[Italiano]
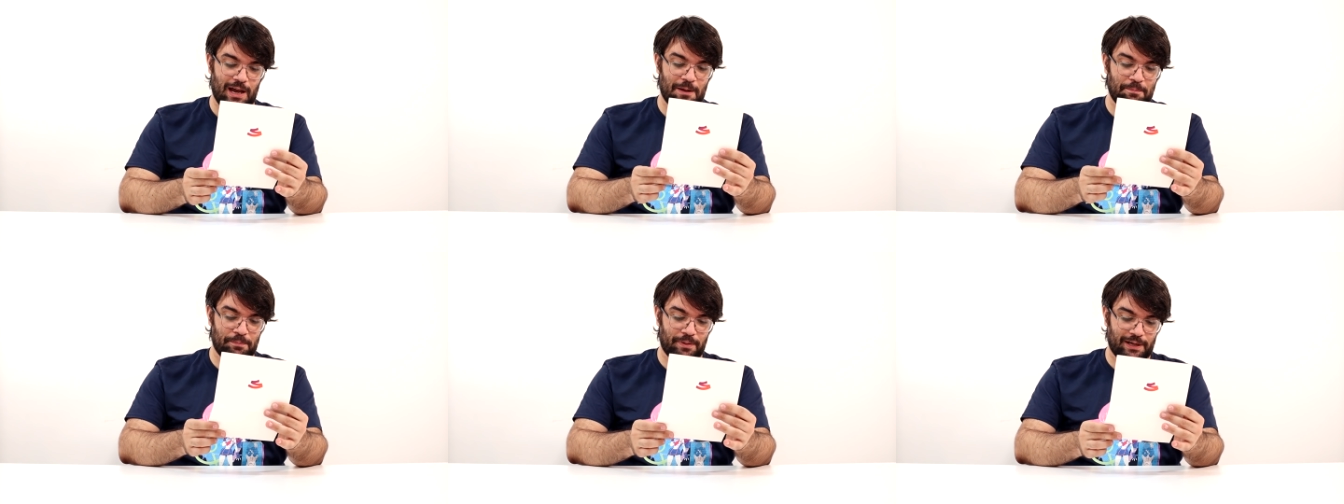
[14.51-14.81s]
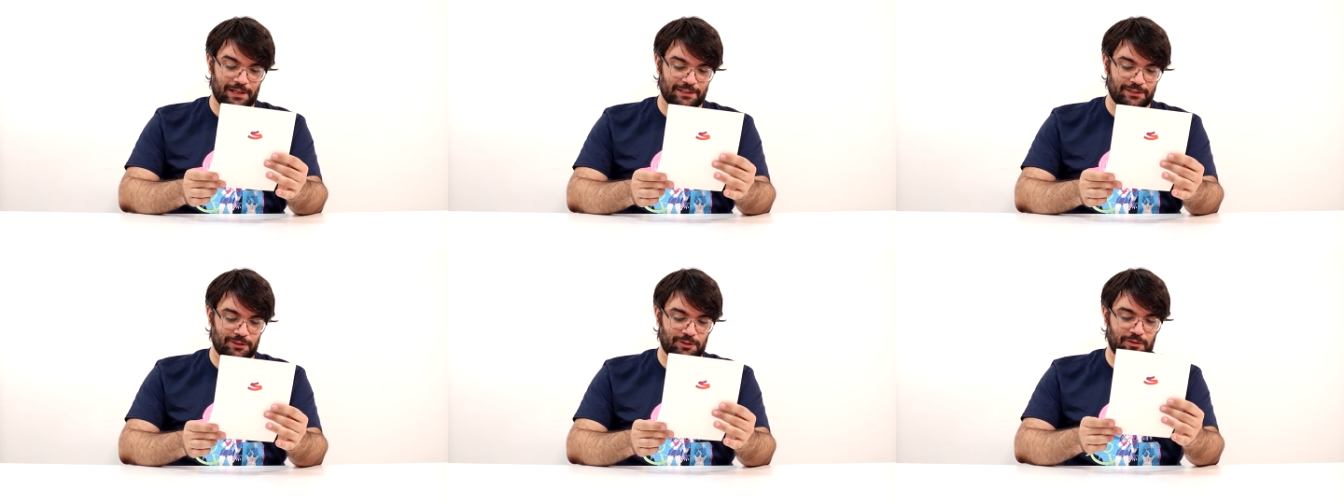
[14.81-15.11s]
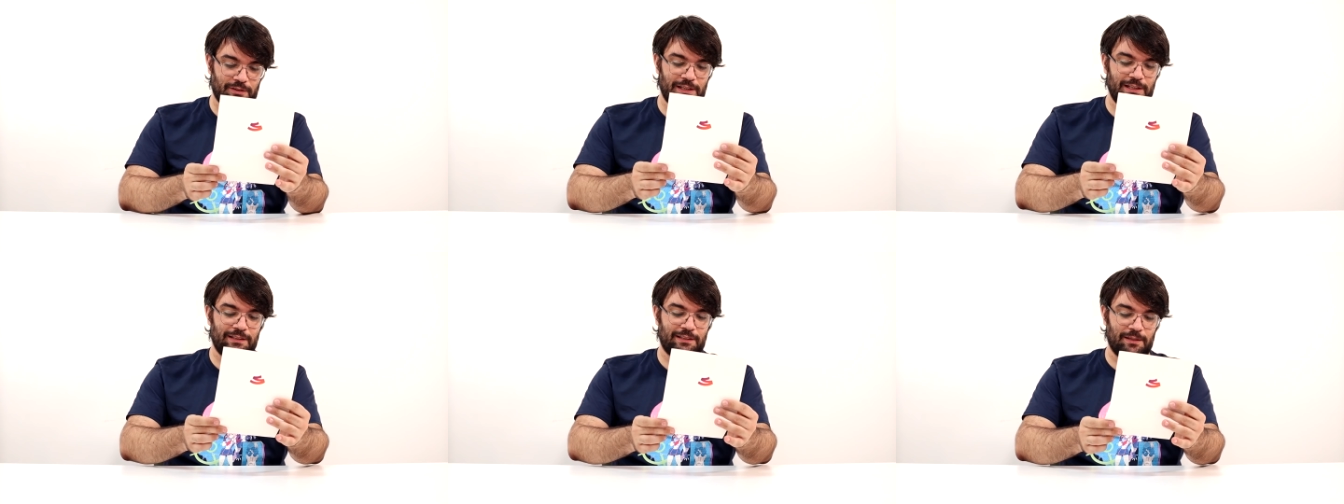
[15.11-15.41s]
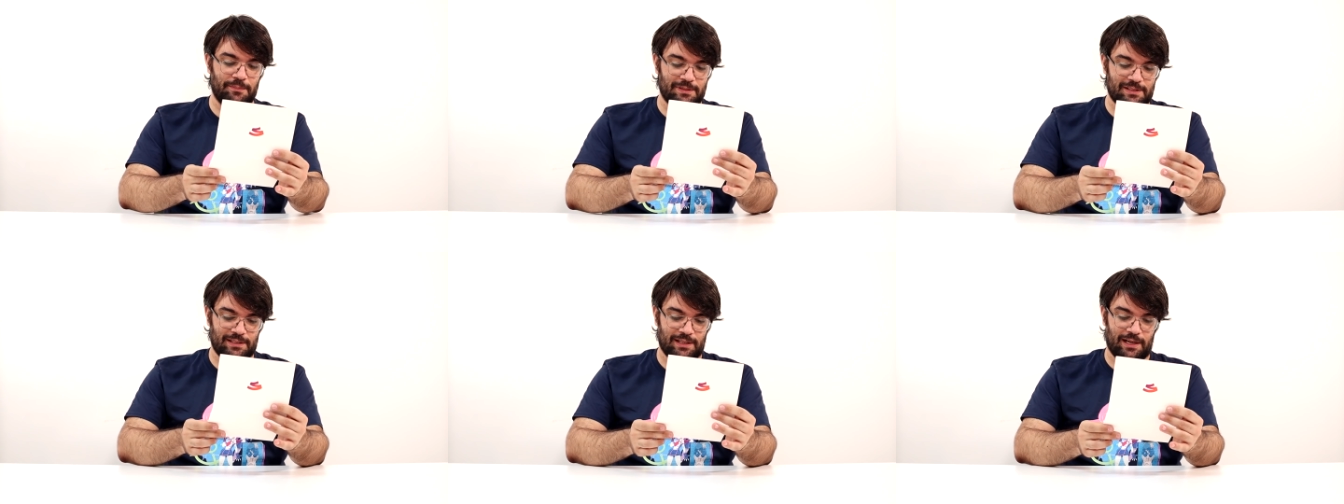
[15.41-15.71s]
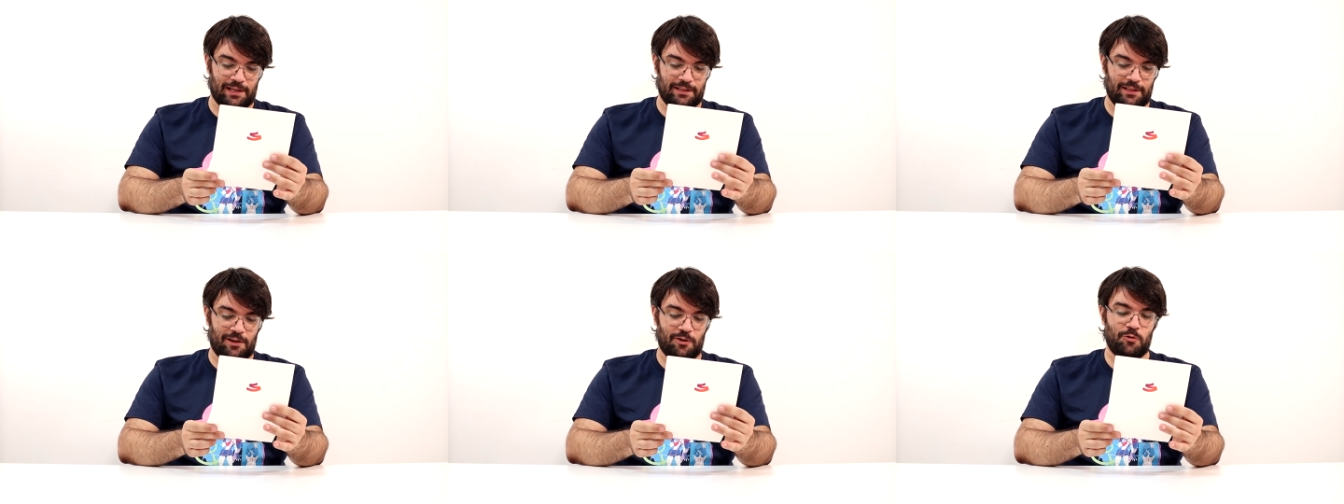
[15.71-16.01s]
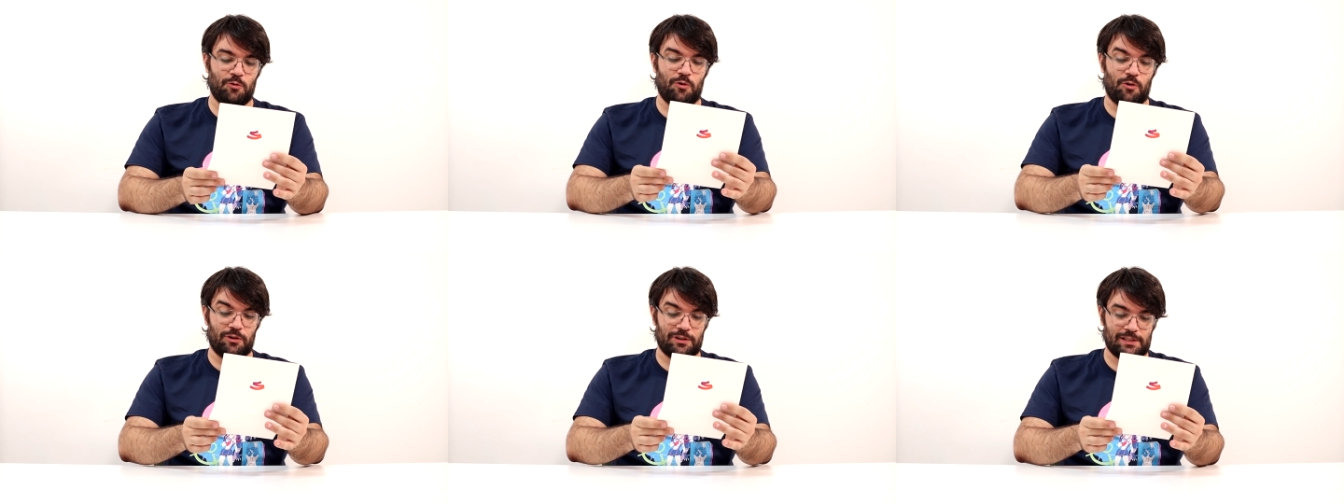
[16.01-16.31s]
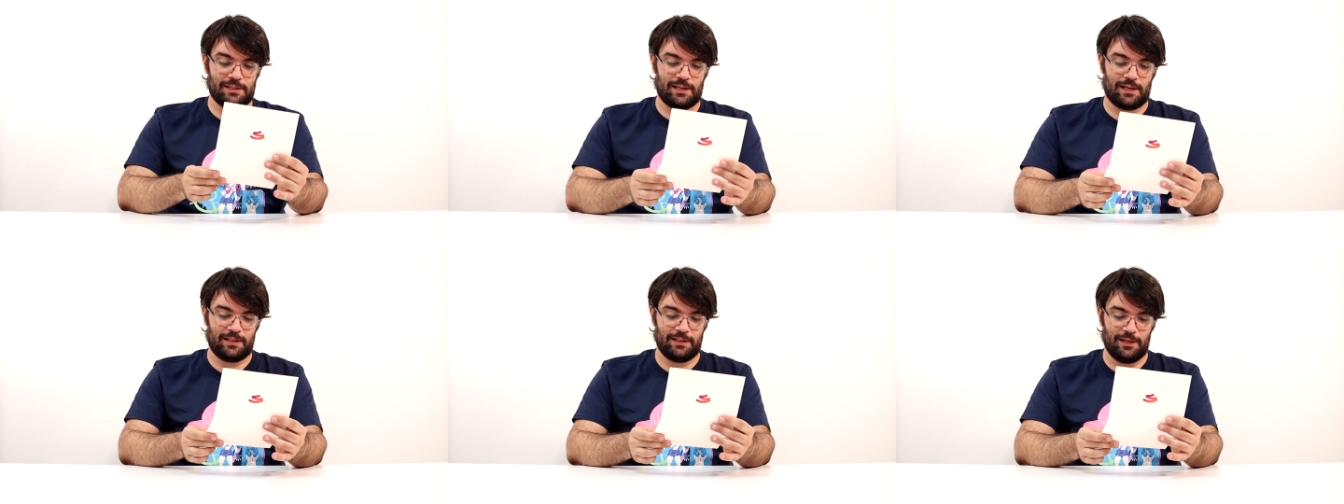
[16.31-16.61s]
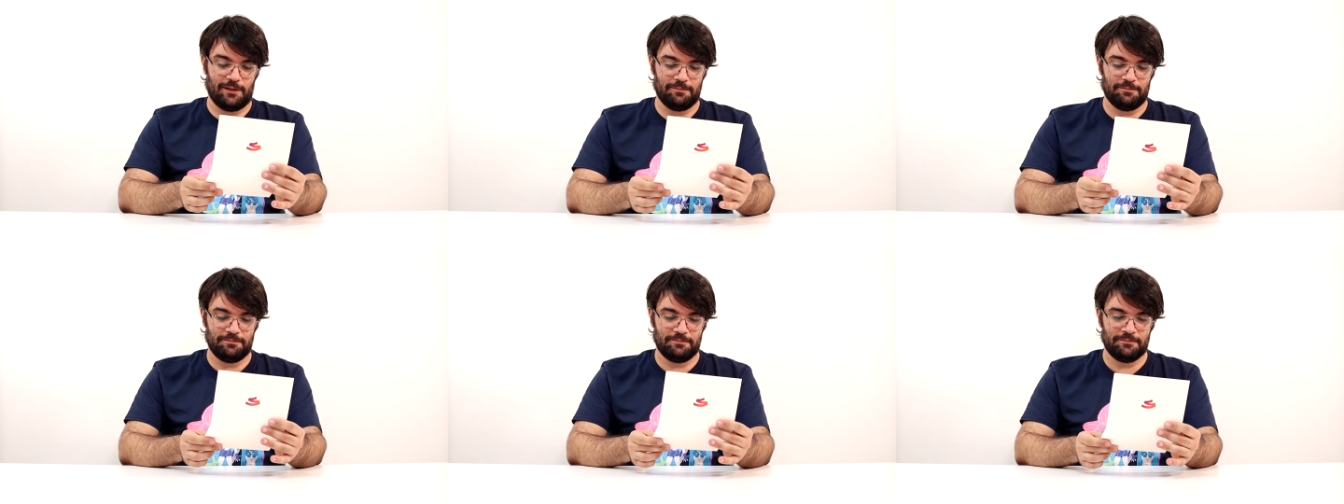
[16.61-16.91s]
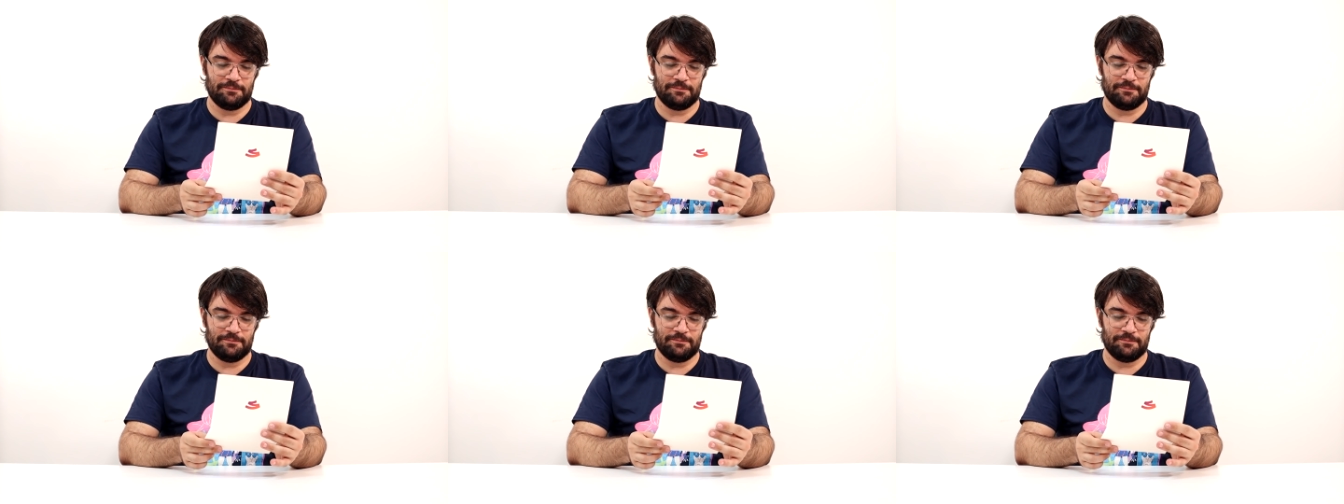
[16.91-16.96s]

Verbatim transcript: A presto il Team Stadia, Google Stadia.